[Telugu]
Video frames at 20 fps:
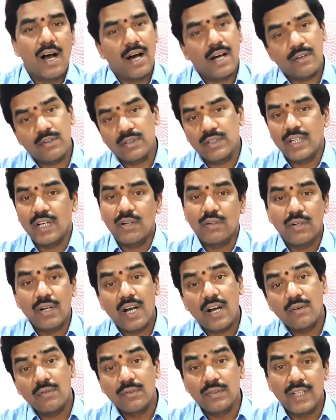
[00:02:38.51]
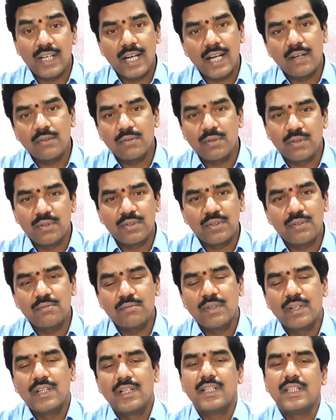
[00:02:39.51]
ఆరోగ్యంగా ఉండడం కోసం
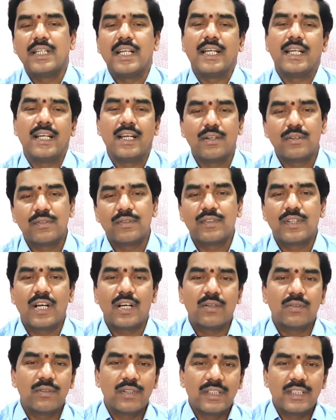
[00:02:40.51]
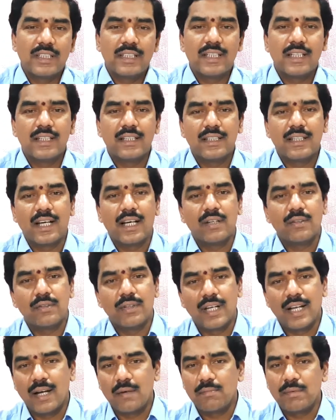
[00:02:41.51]
నేను నడుస్తాను ఇది తింటాను
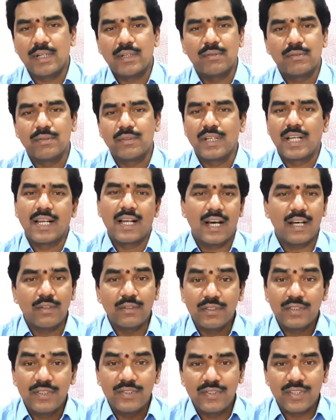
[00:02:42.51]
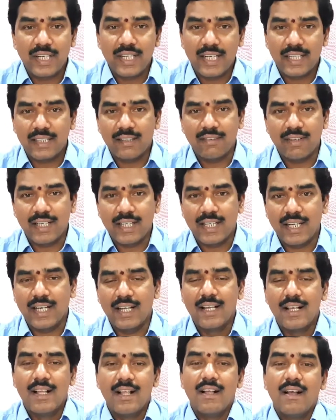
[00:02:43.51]
ఇలా పడుకుంటాను ఆలోచించండి అంతవరకే
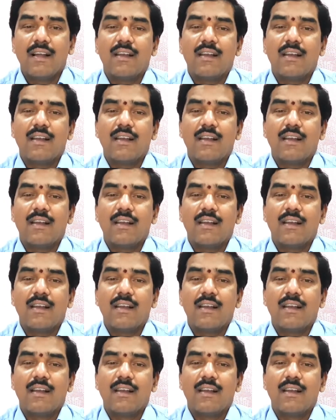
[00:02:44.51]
